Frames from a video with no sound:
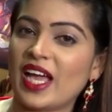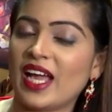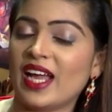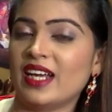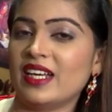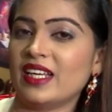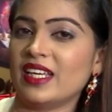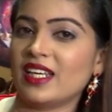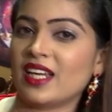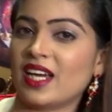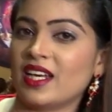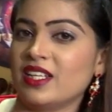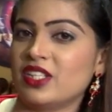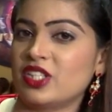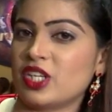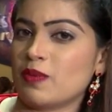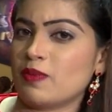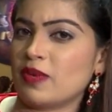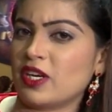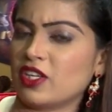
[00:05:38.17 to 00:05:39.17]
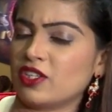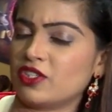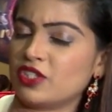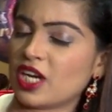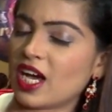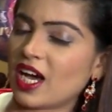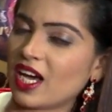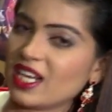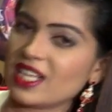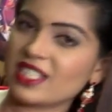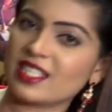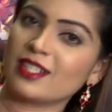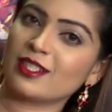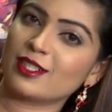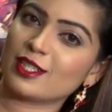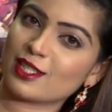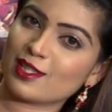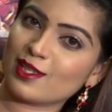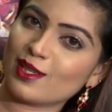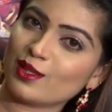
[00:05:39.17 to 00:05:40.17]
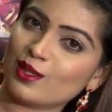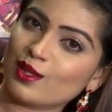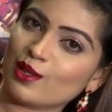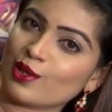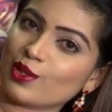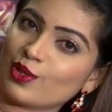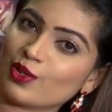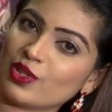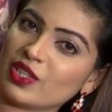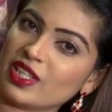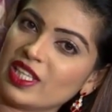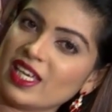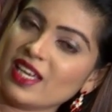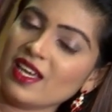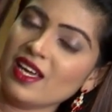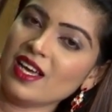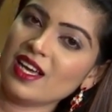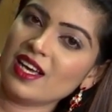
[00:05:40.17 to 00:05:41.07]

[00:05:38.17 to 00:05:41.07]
అండ్ ఇరానీ ఛాయ్ మనకి చాలా సెంటర్స్లో దొరుకుతుంది